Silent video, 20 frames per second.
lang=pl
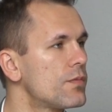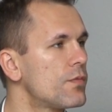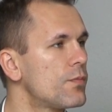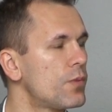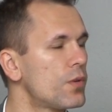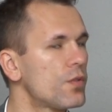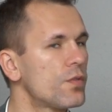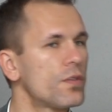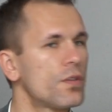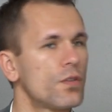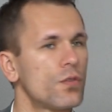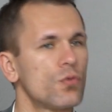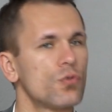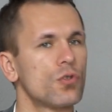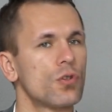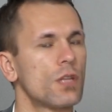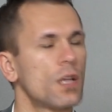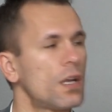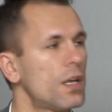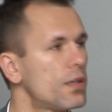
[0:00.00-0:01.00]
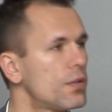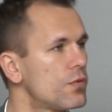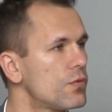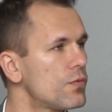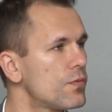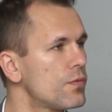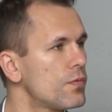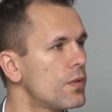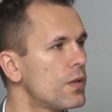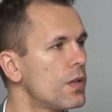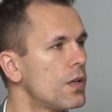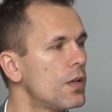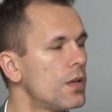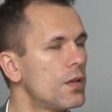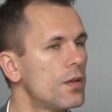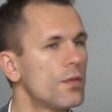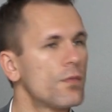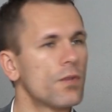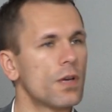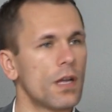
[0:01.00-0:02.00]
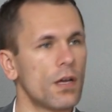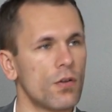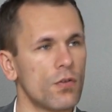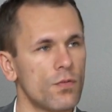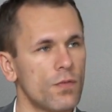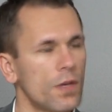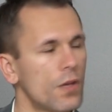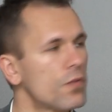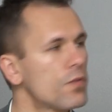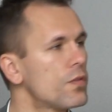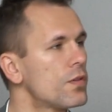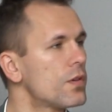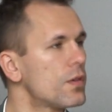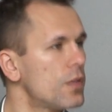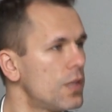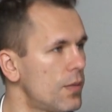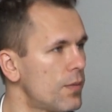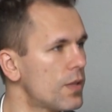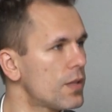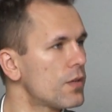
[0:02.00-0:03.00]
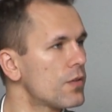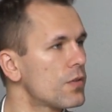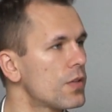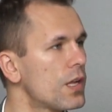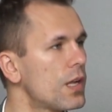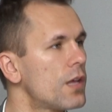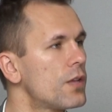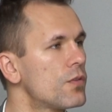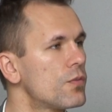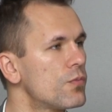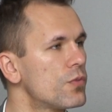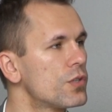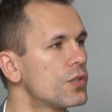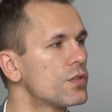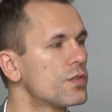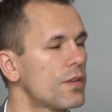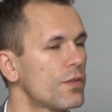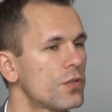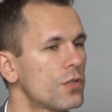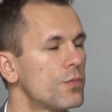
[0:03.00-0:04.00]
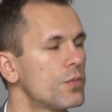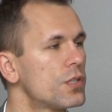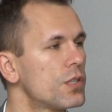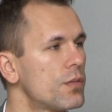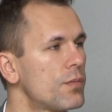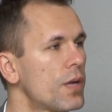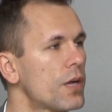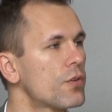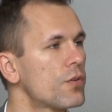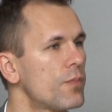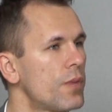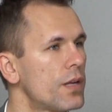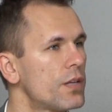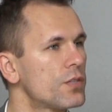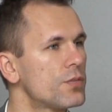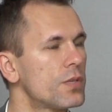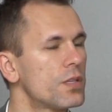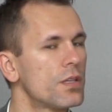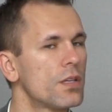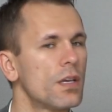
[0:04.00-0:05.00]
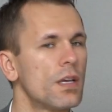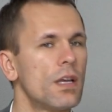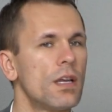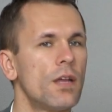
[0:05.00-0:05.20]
W Polsce jest dużo talentów krajach rozwijających nie ma tego talentu. Musisz zawsze robić ten micromanagement.